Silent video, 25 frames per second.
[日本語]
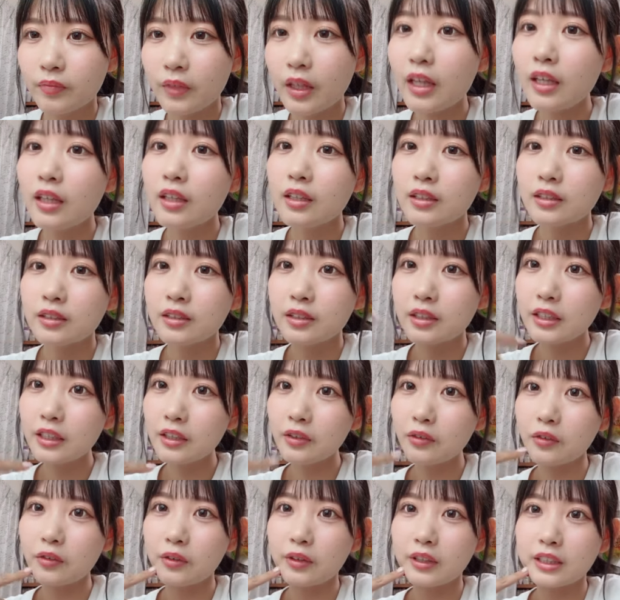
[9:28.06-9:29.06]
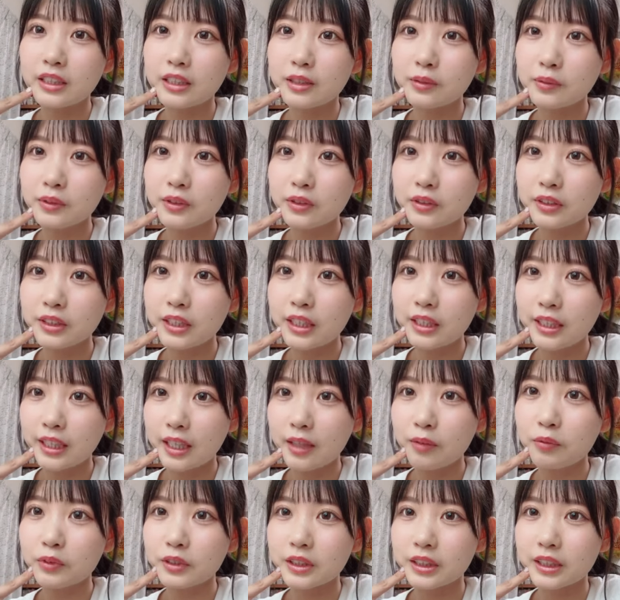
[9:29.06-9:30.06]
え次の公演自分の生
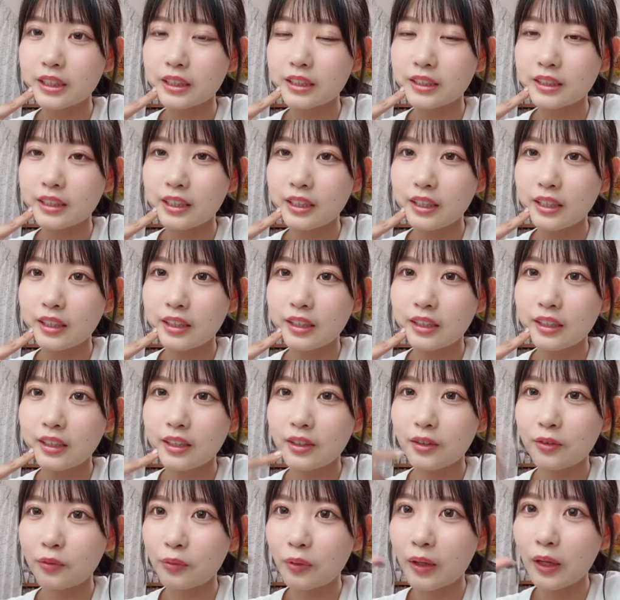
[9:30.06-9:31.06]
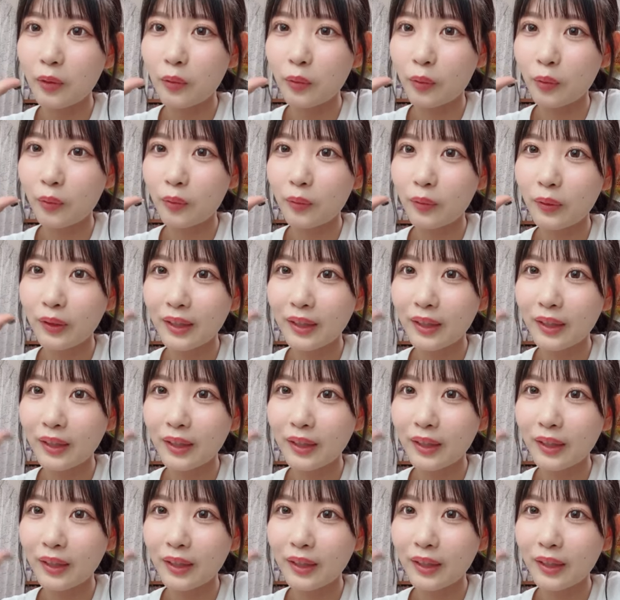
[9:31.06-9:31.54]
誕もしかしてわお